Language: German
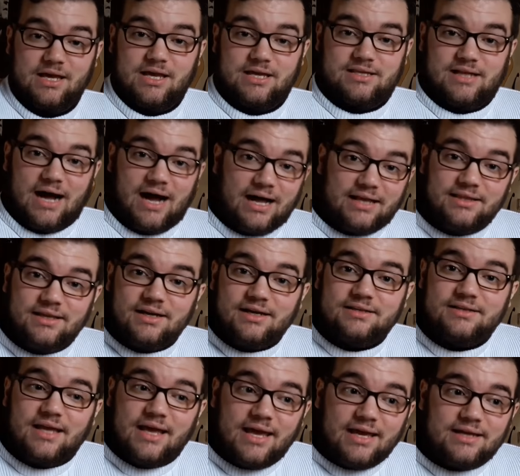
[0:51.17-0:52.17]
In
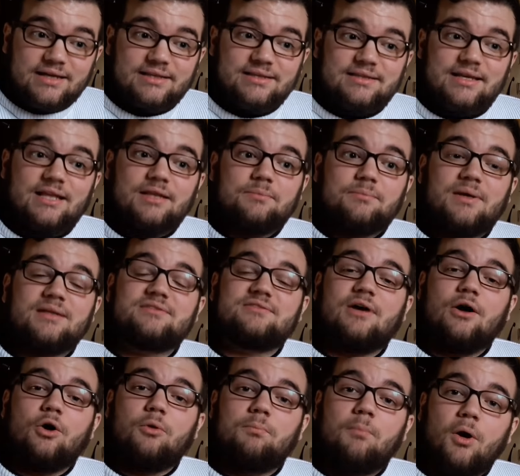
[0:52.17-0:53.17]
anderen Ecken nennt man's
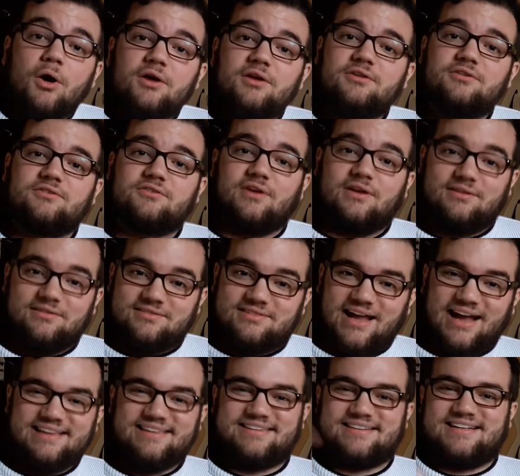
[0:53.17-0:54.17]
auch Mäuschen.
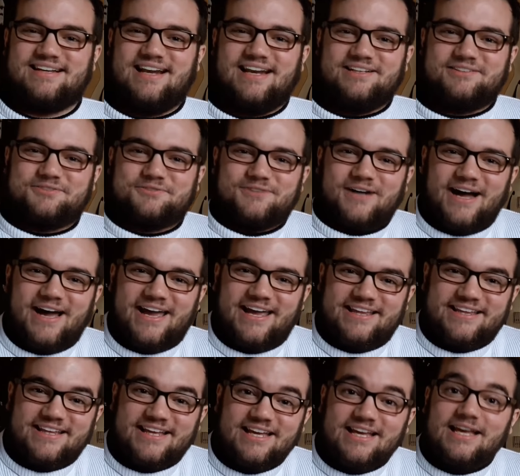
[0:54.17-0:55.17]
Das klingt
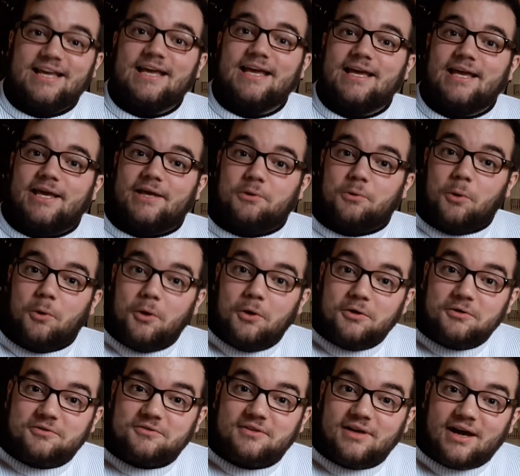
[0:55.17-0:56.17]
fein. In
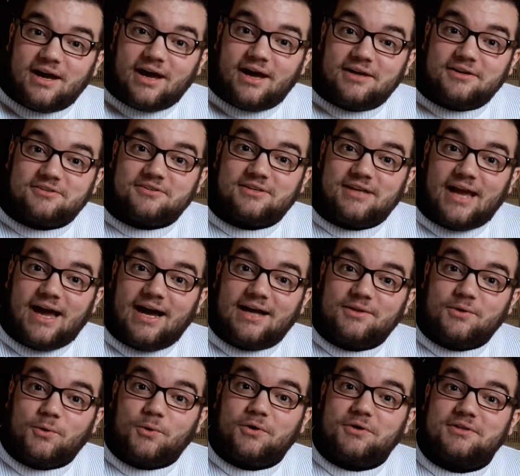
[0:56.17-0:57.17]
Österreich
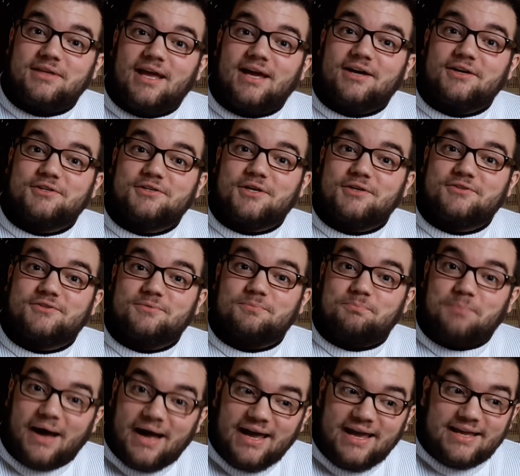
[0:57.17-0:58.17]
gern auch närrisches
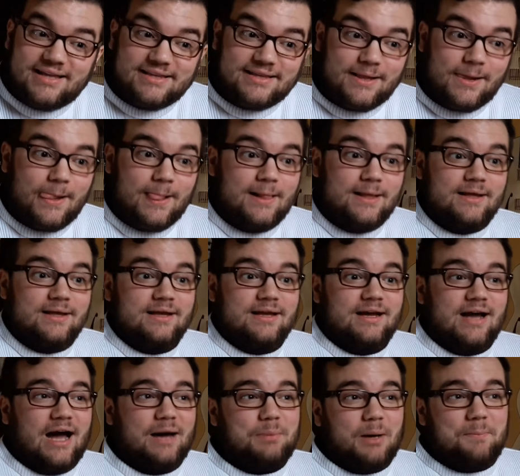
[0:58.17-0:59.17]
Bein.
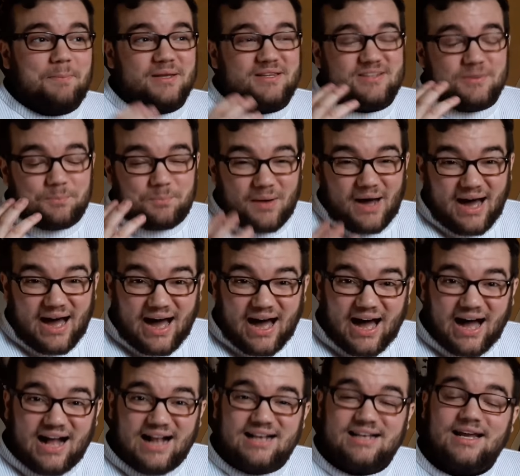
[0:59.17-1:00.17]
Aber bitte
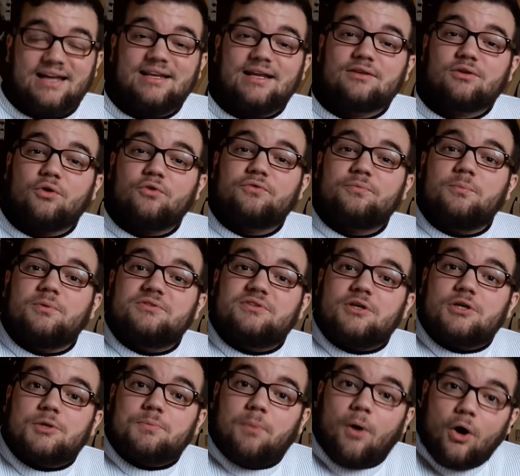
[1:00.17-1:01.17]
behahler, darauf muss
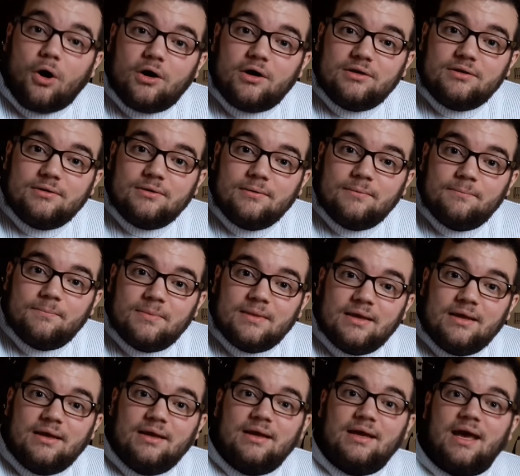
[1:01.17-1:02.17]
ich pochen,
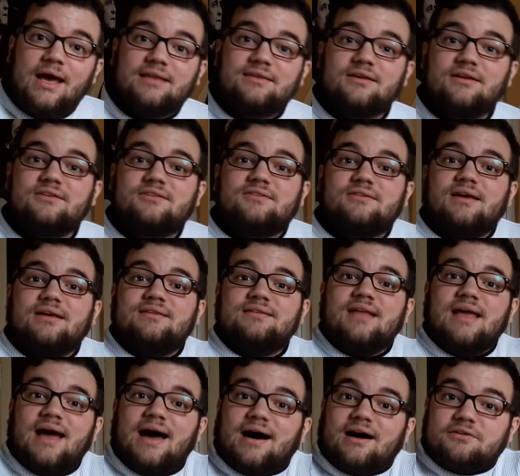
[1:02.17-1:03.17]
et is ein
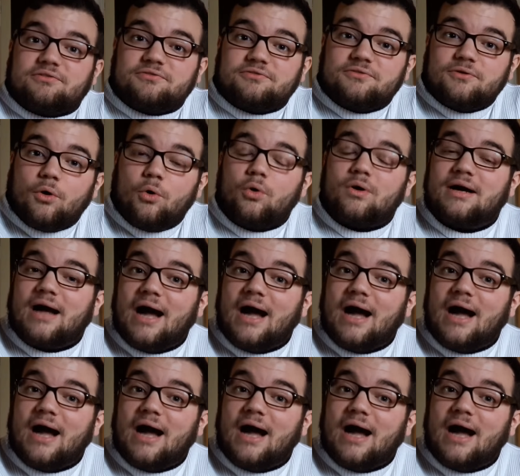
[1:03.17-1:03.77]
Nerv, o